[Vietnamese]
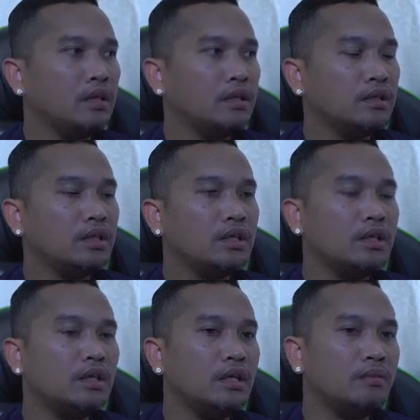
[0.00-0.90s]
chưa
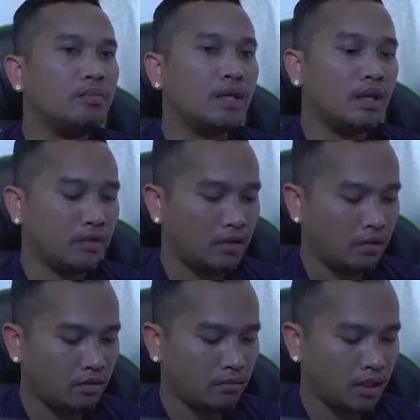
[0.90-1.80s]
rơi rơi về để
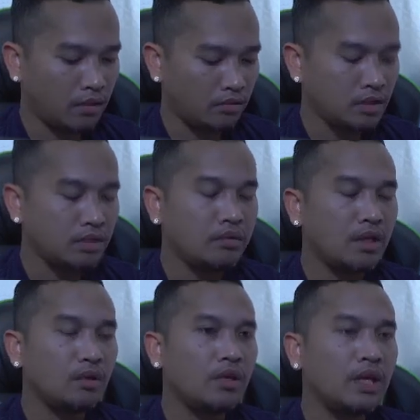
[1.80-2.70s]
load máu cứ
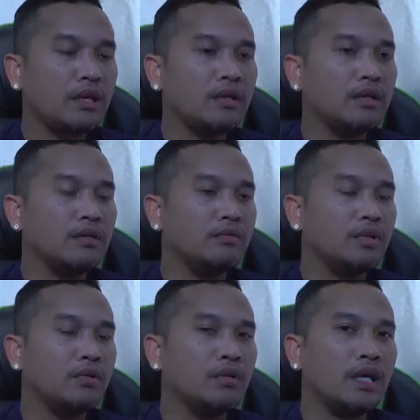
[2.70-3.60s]
load error
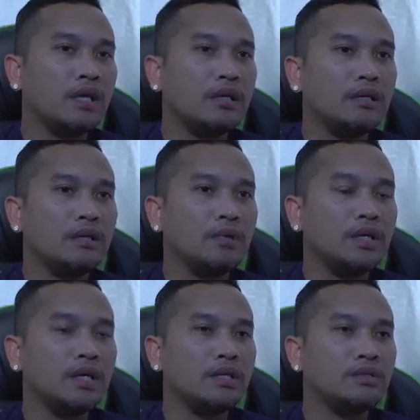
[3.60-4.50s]
load error
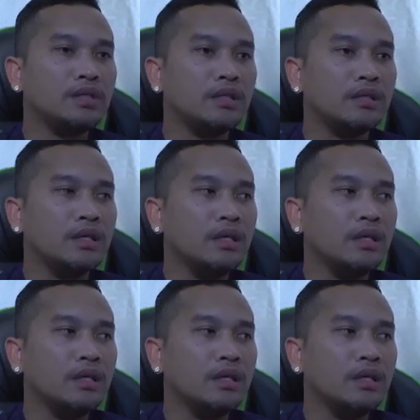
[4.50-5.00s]
application